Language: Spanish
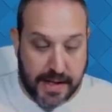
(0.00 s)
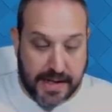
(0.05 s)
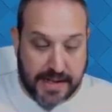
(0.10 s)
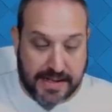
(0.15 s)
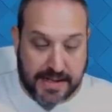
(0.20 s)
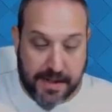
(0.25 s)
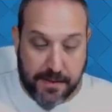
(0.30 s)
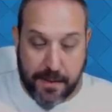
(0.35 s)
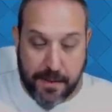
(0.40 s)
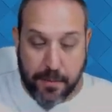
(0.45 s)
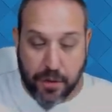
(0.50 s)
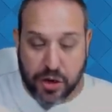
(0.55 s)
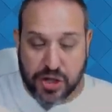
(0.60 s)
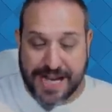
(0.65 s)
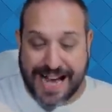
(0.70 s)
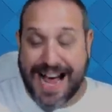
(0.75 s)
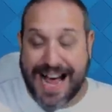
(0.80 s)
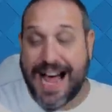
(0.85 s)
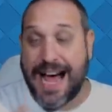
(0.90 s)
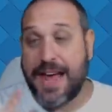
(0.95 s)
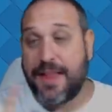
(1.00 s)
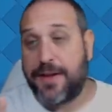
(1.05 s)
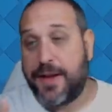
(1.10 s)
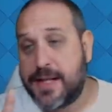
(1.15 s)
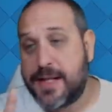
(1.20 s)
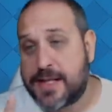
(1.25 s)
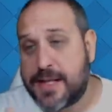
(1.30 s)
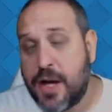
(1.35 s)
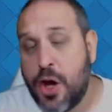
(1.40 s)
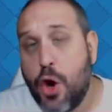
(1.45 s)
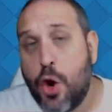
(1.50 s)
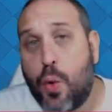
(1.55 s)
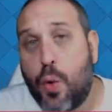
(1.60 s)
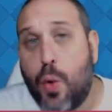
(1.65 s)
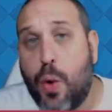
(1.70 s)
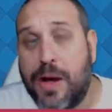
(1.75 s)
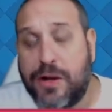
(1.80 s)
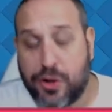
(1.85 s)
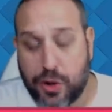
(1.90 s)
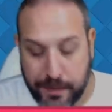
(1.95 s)
Si vemos a Hades,
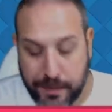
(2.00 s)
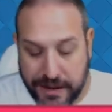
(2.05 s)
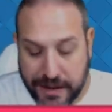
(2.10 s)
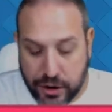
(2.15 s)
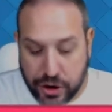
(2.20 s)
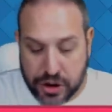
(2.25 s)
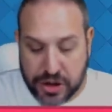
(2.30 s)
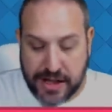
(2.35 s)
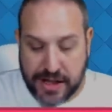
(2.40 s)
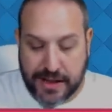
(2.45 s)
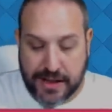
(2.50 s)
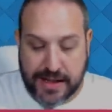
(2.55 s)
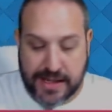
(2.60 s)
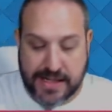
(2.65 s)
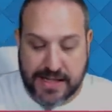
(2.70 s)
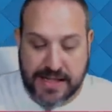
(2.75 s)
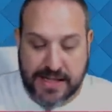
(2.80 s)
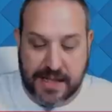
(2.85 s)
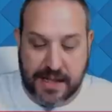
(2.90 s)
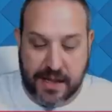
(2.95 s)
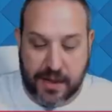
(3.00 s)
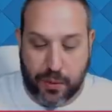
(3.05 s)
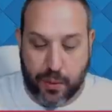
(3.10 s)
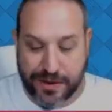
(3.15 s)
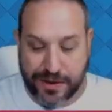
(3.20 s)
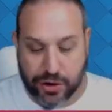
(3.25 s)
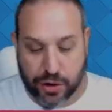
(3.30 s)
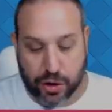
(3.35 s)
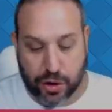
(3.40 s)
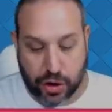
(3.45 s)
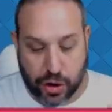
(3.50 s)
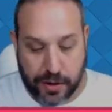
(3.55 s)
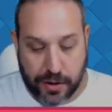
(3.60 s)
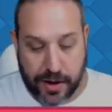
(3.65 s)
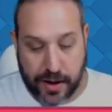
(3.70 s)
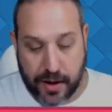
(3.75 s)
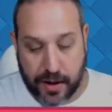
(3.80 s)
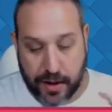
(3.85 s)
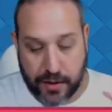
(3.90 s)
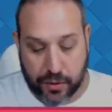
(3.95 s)
4.264
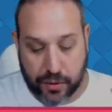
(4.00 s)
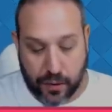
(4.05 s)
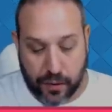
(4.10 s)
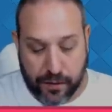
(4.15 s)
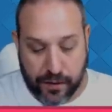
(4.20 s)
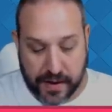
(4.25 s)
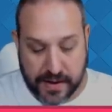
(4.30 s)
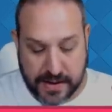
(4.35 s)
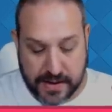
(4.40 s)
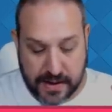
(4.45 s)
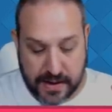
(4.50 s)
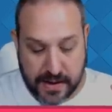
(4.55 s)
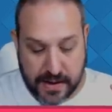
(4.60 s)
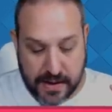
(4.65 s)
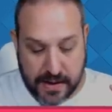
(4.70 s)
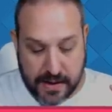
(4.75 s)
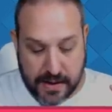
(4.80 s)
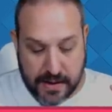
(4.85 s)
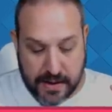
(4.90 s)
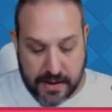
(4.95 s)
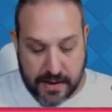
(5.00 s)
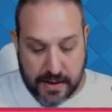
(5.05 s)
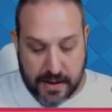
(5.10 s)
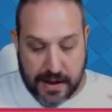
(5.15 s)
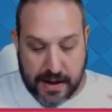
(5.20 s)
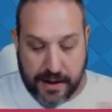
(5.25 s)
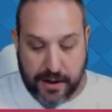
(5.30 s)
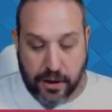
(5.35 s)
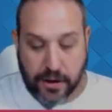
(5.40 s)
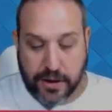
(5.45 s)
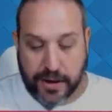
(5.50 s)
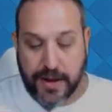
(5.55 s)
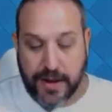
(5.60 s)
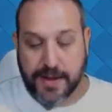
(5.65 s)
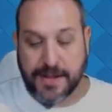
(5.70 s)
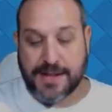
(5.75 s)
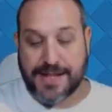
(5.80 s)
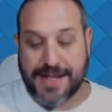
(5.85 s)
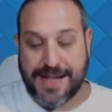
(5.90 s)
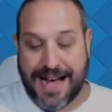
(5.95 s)
eh, trufas, ahí lo
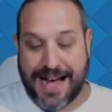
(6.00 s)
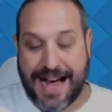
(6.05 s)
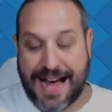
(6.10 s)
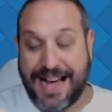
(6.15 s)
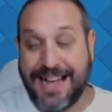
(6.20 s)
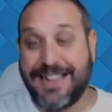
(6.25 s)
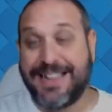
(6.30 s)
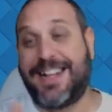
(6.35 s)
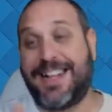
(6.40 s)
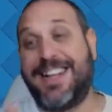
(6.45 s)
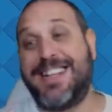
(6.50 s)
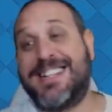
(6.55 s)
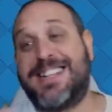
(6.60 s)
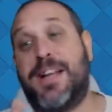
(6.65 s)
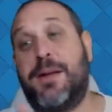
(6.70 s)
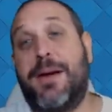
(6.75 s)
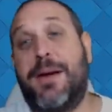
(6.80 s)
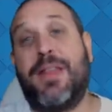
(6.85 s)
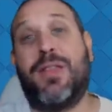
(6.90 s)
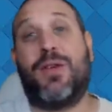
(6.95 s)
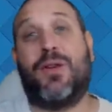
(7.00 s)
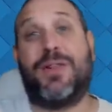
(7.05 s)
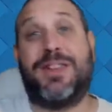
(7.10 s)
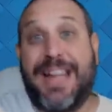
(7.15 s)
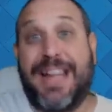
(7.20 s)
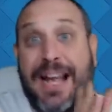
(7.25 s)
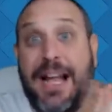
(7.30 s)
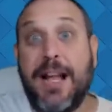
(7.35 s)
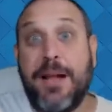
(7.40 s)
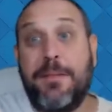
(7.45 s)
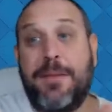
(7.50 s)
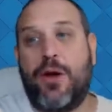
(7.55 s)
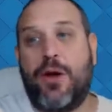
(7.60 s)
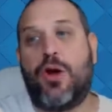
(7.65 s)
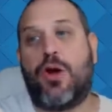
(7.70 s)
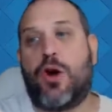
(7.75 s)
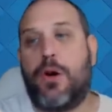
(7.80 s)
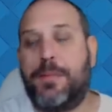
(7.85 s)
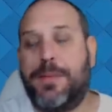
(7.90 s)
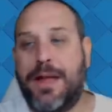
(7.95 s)
tenéis, ahí tenéis el mazo. De él me lo
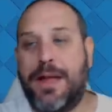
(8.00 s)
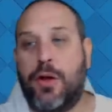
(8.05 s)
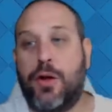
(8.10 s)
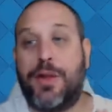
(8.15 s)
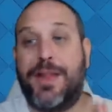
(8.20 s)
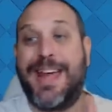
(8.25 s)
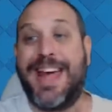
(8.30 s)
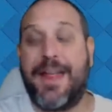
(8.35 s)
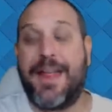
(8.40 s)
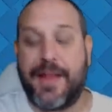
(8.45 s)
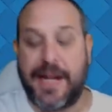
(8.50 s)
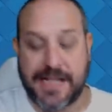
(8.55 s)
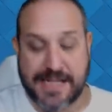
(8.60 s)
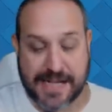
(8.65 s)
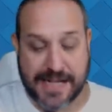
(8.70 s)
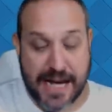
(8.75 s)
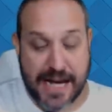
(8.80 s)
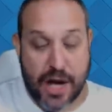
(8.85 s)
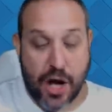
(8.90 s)
he copiado, de Hades.